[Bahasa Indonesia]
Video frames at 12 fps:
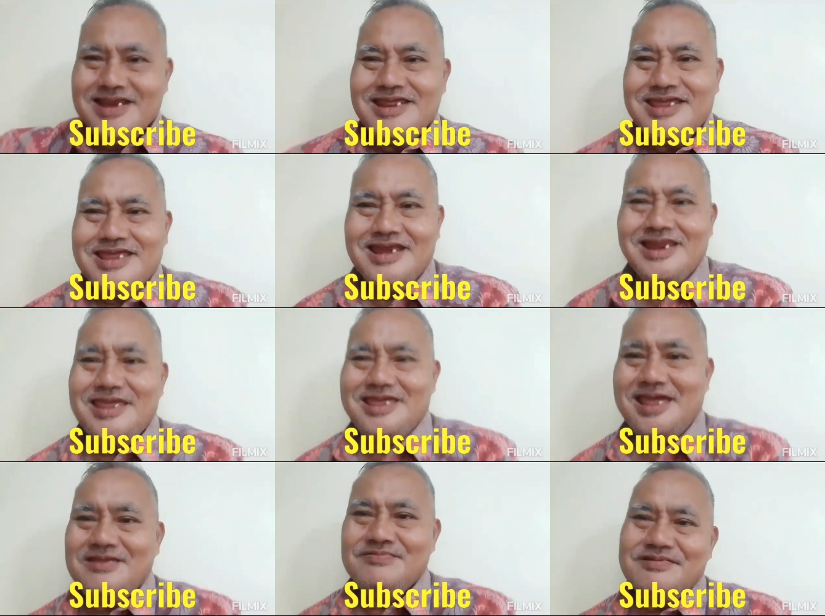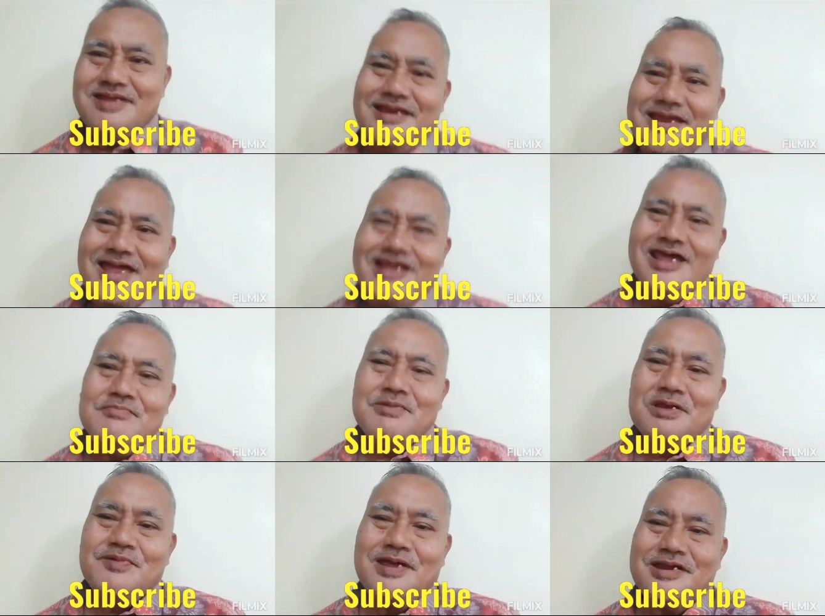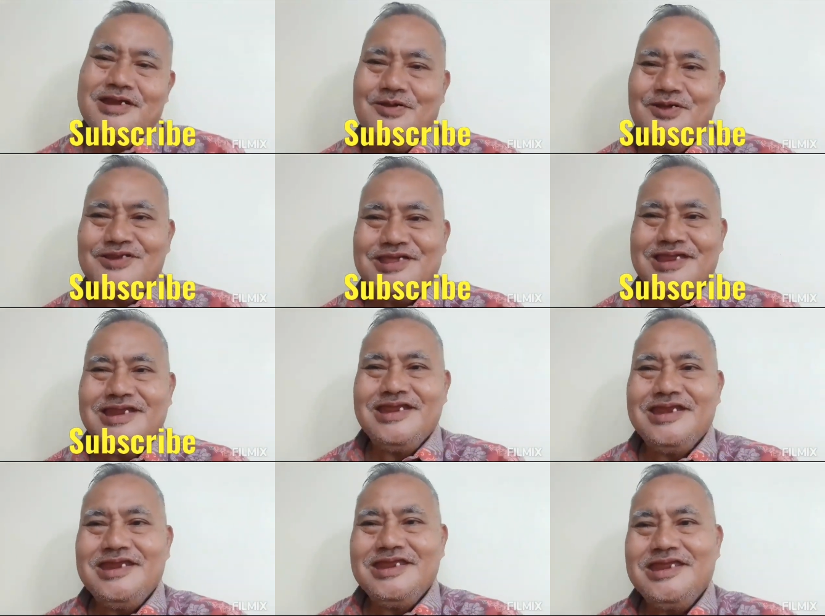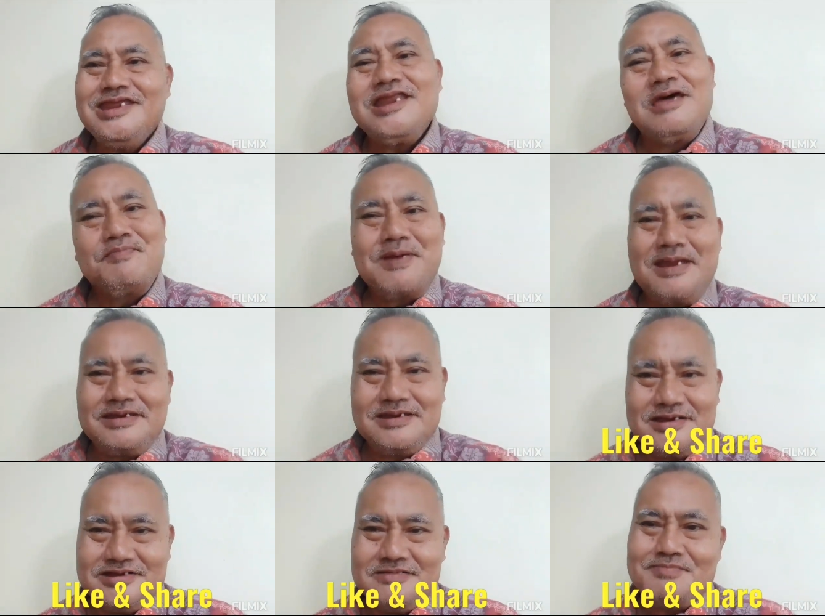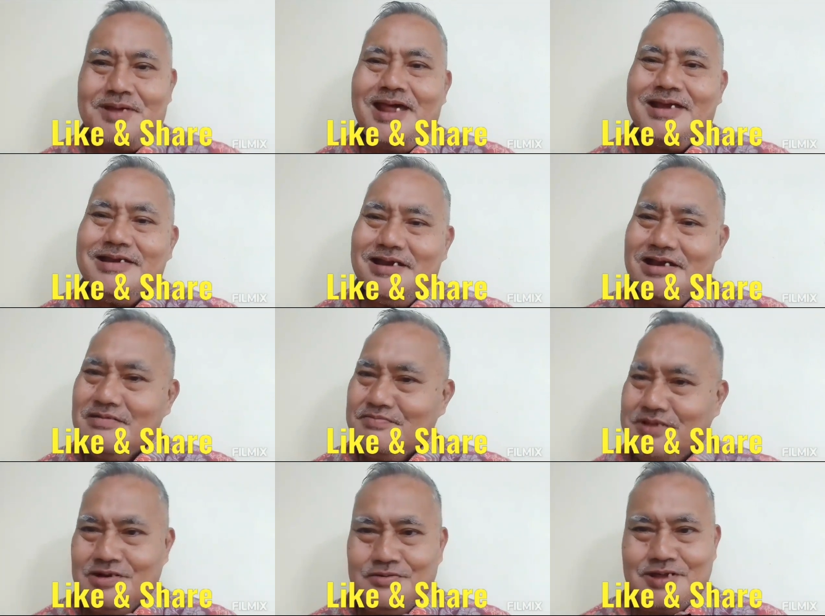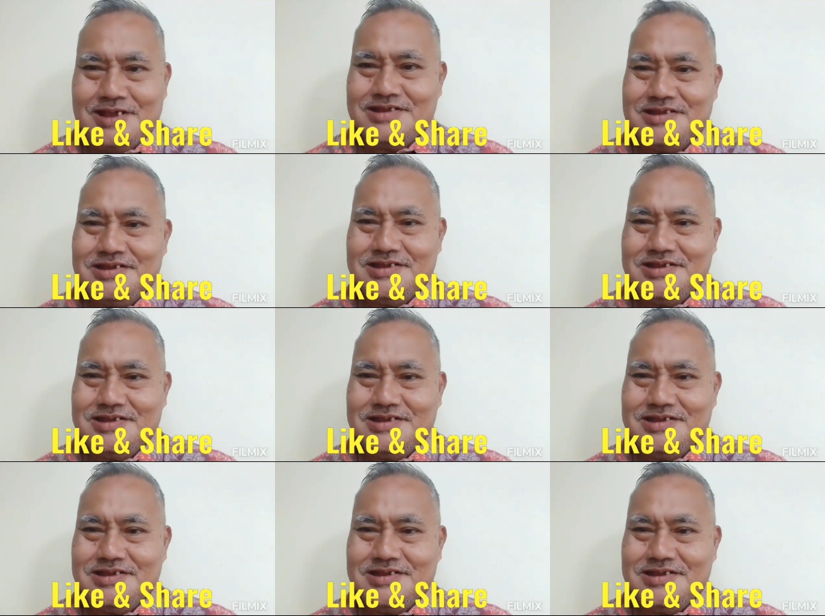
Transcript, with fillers: klik like and share agar manfaat dari konten ini dapat tersebar lebih luas.